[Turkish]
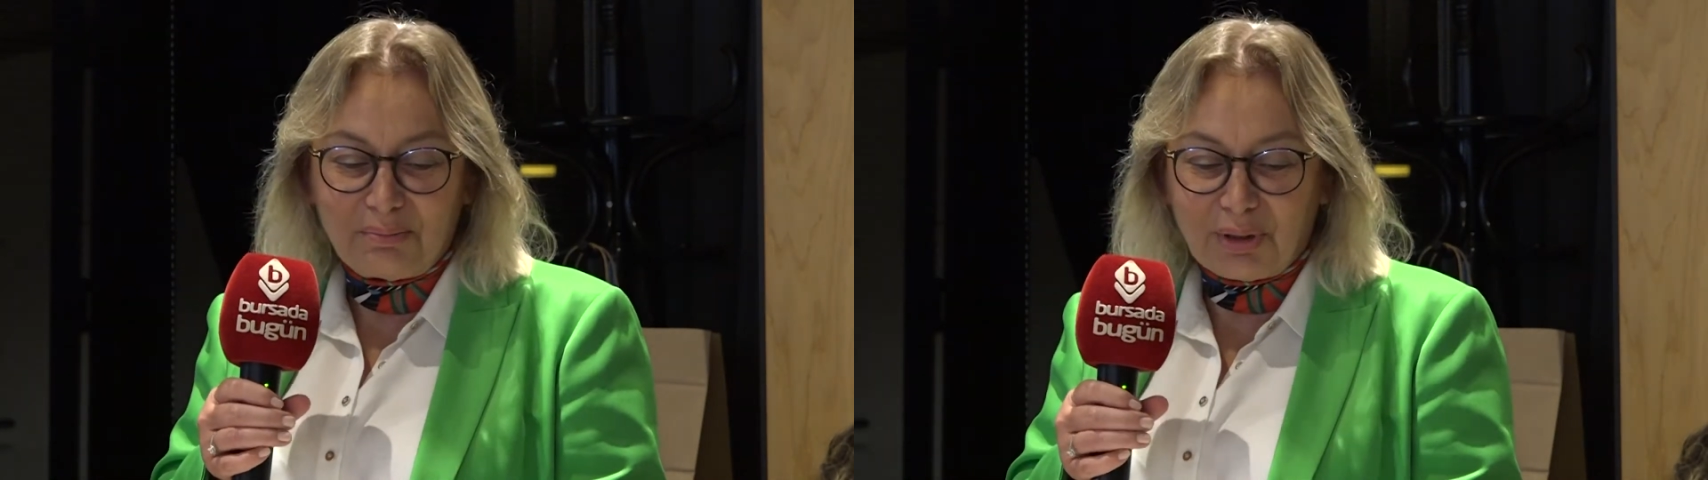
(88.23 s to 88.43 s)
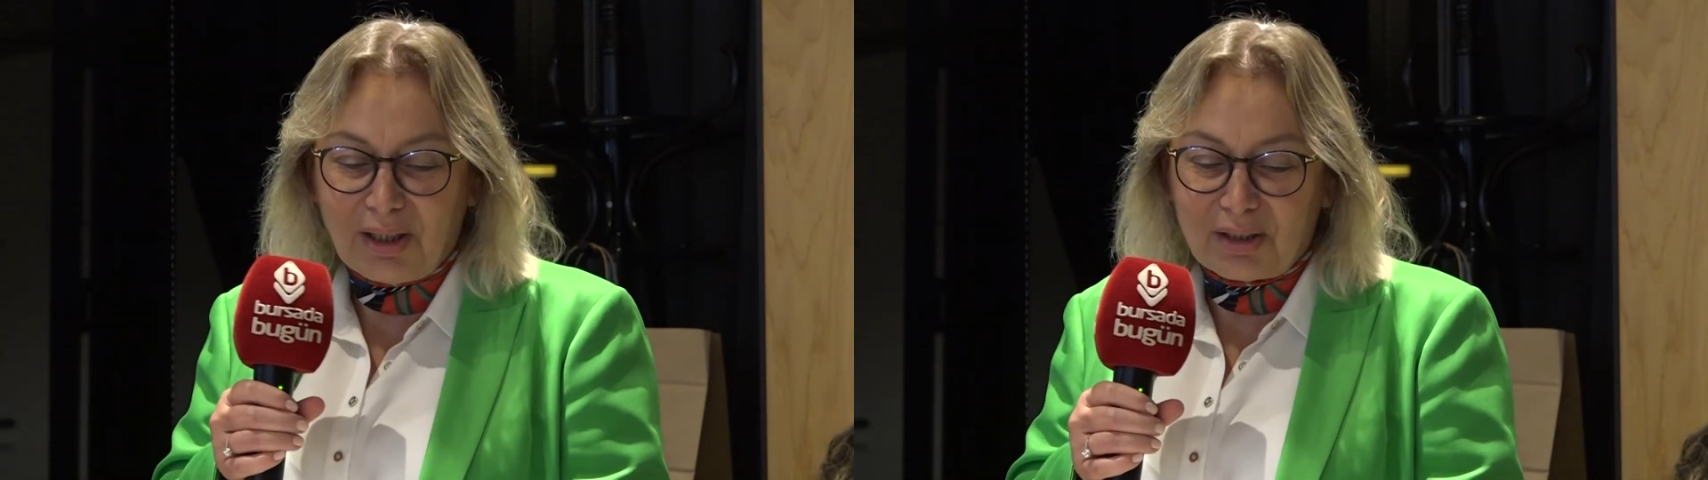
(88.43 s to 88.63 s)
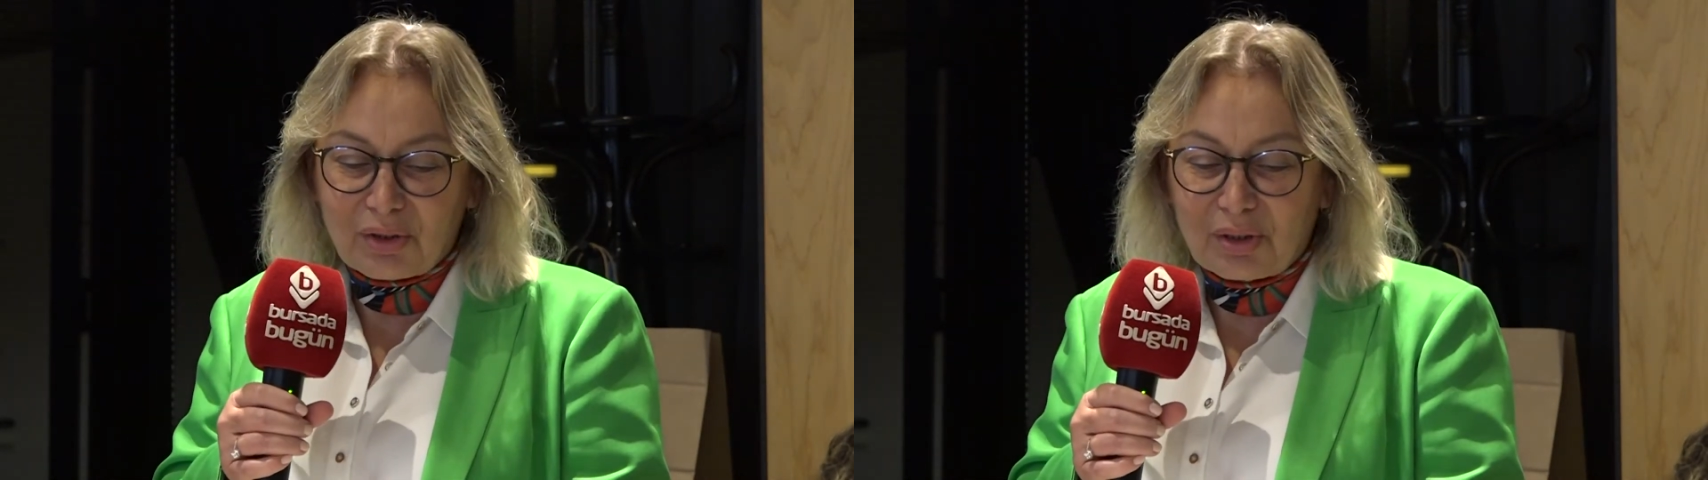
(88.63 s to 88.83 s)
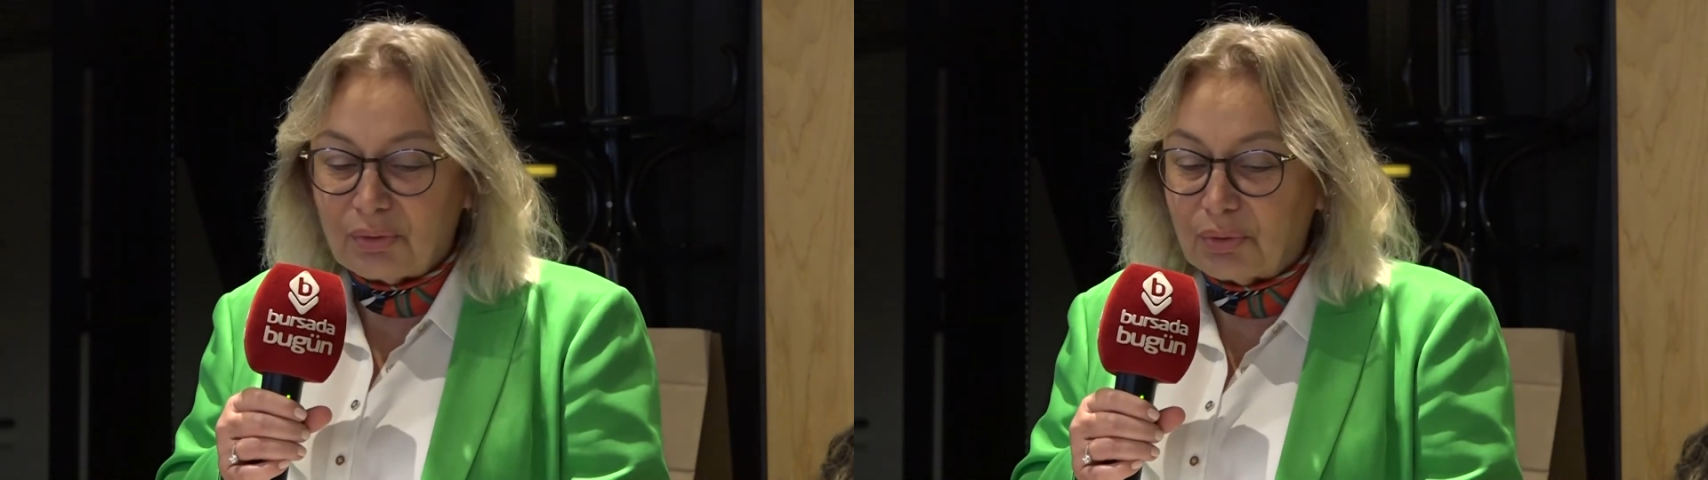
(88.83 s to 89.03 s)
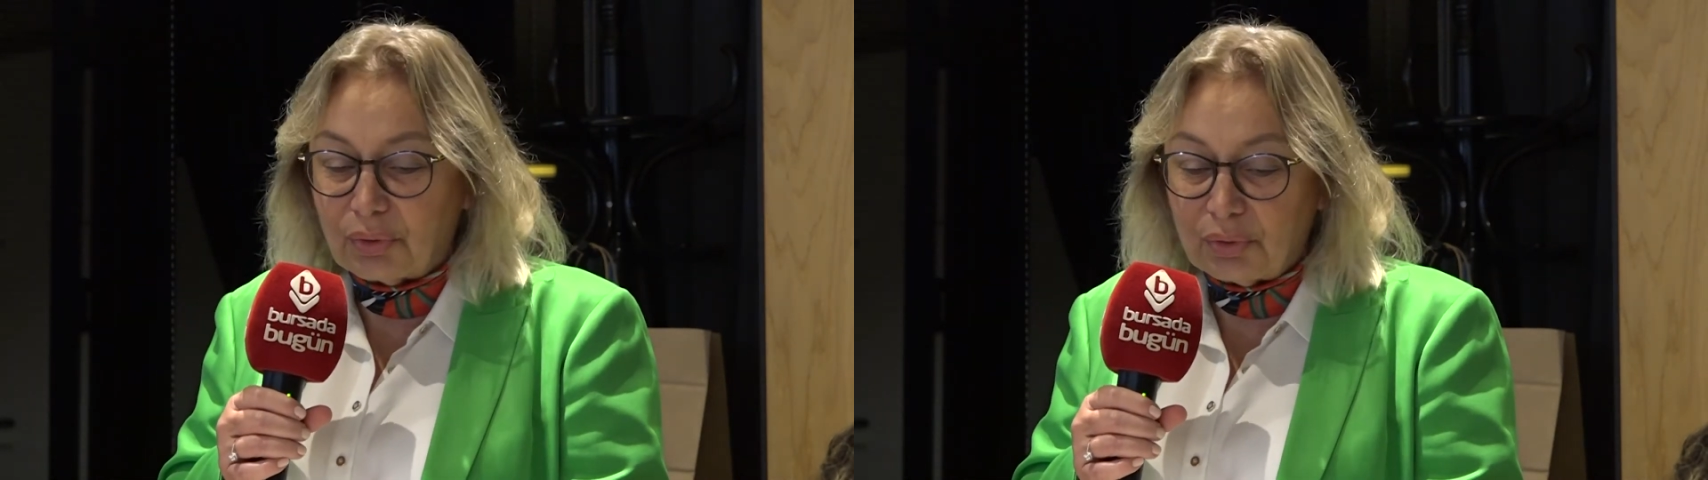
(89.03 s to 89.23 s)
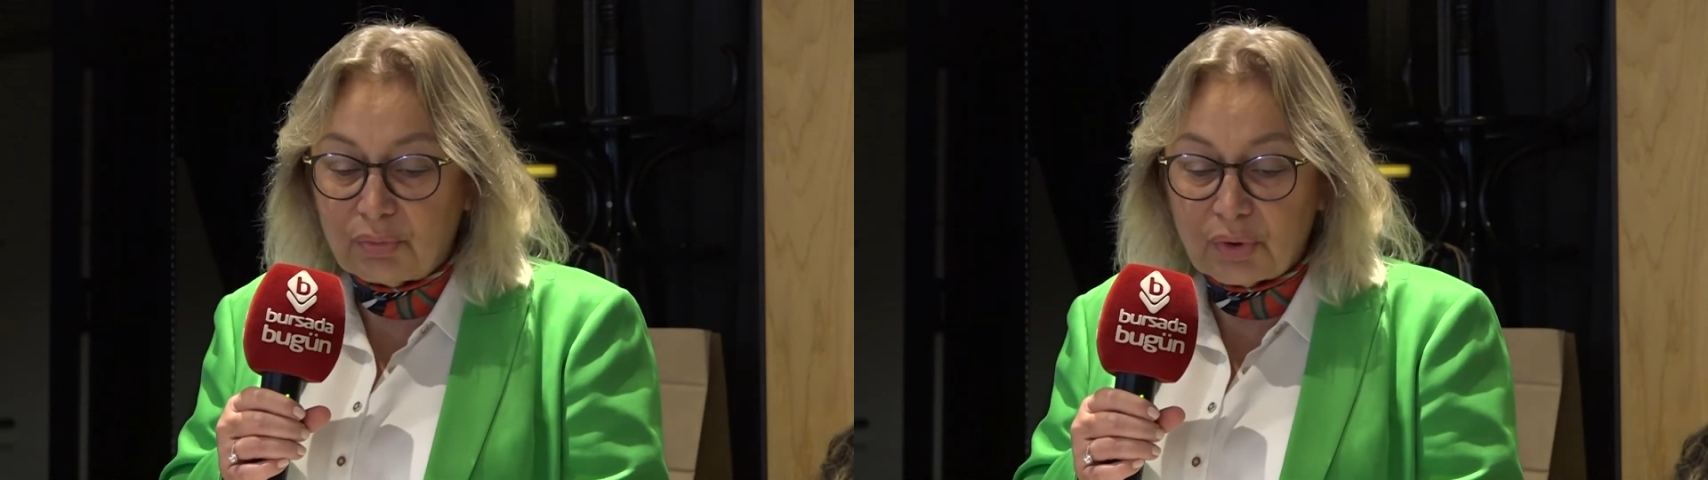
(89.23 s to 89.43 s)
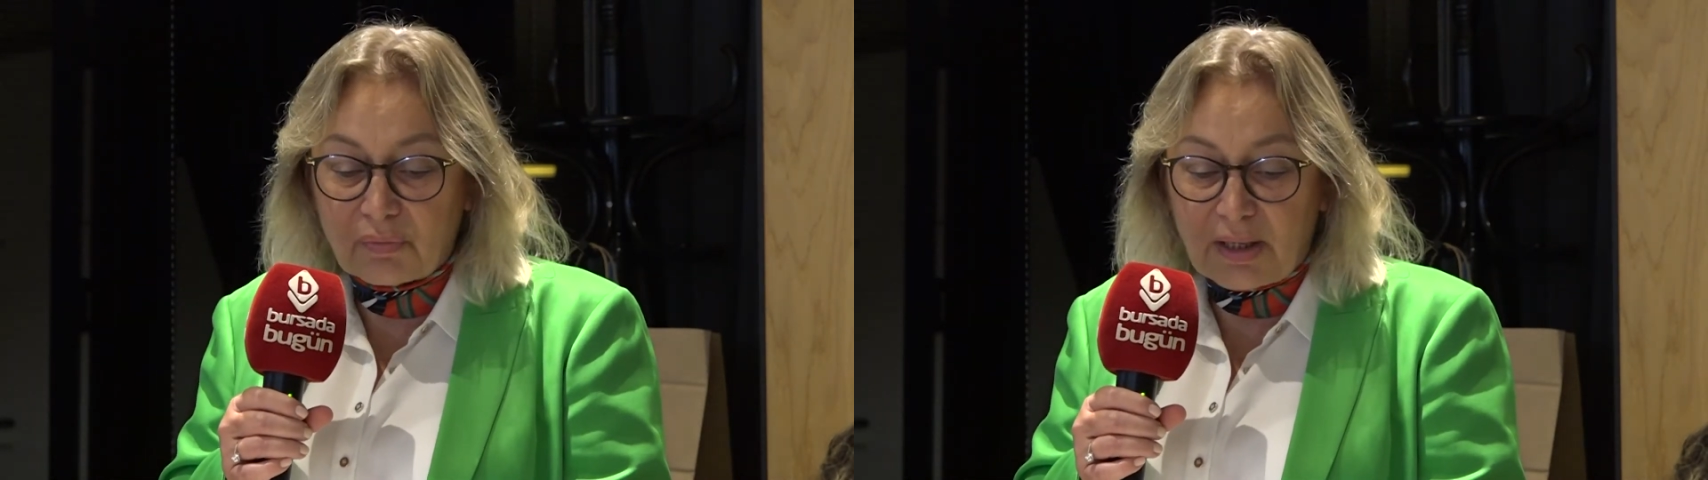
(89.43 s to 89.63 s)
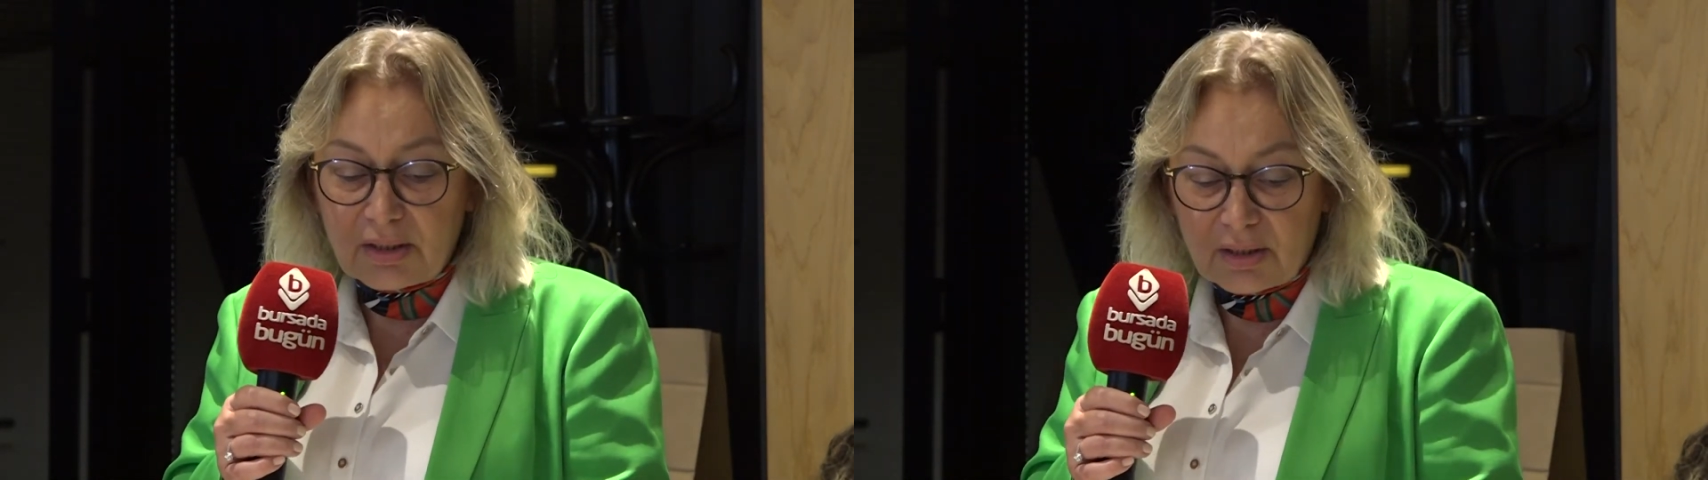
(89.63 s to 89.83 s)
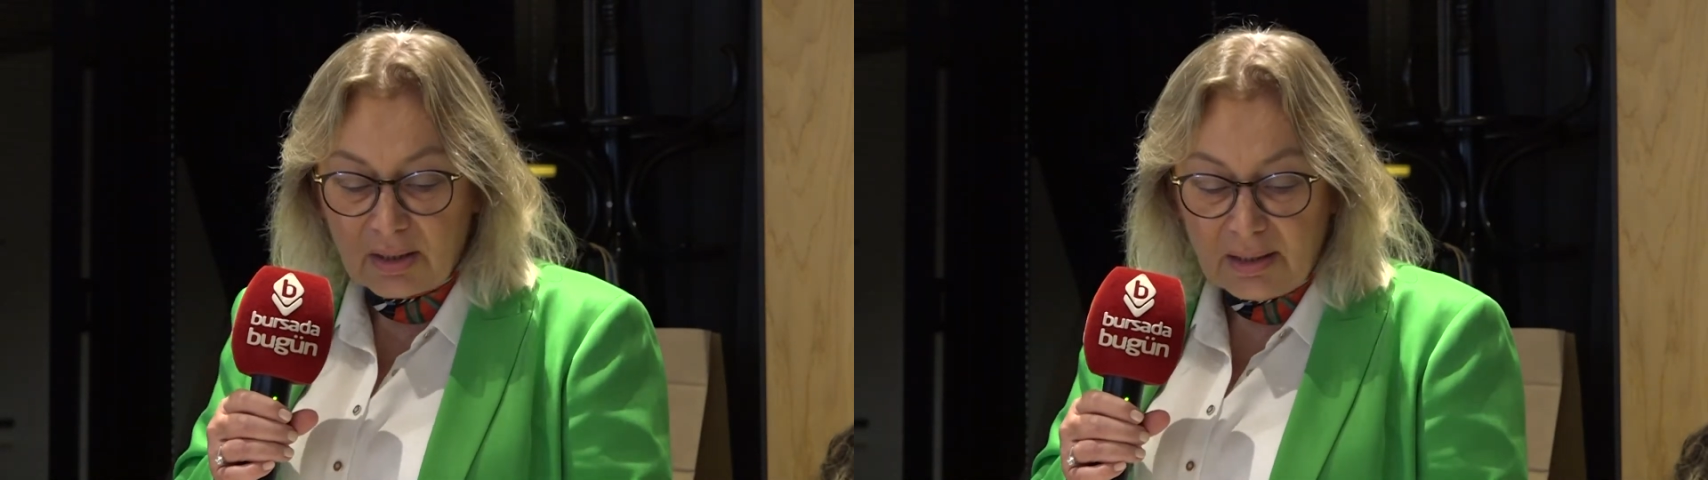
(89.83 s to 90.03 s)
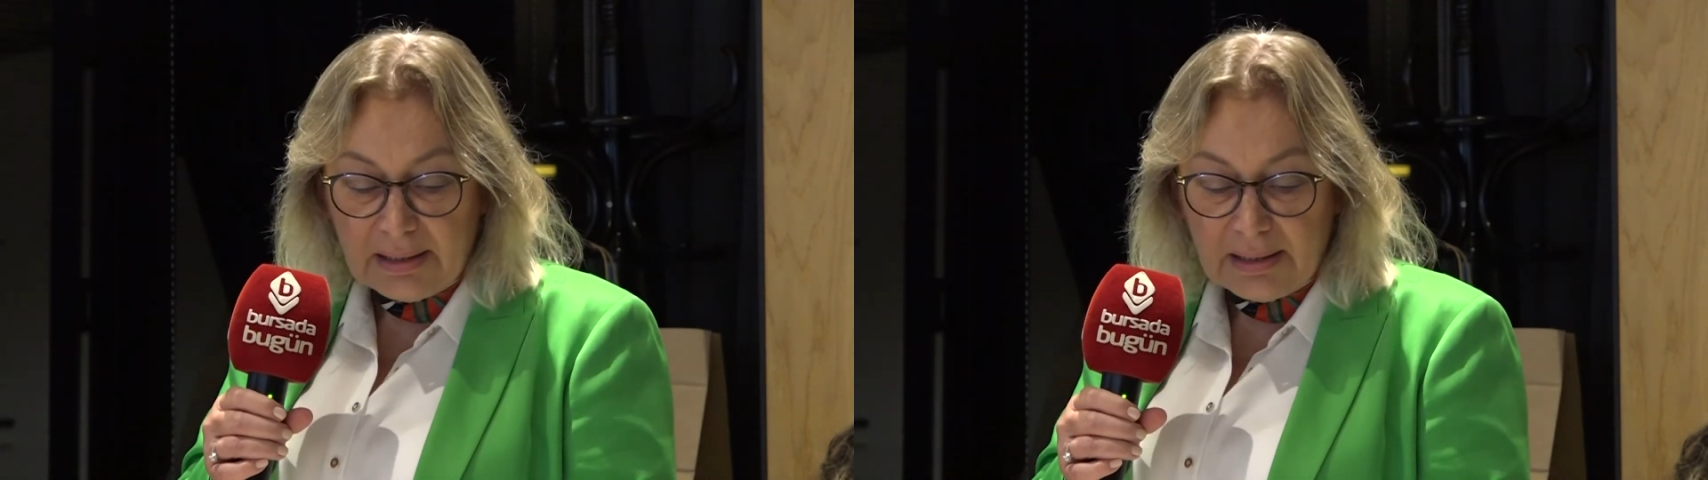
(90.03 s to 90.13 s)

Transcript: birkaç konumuz var.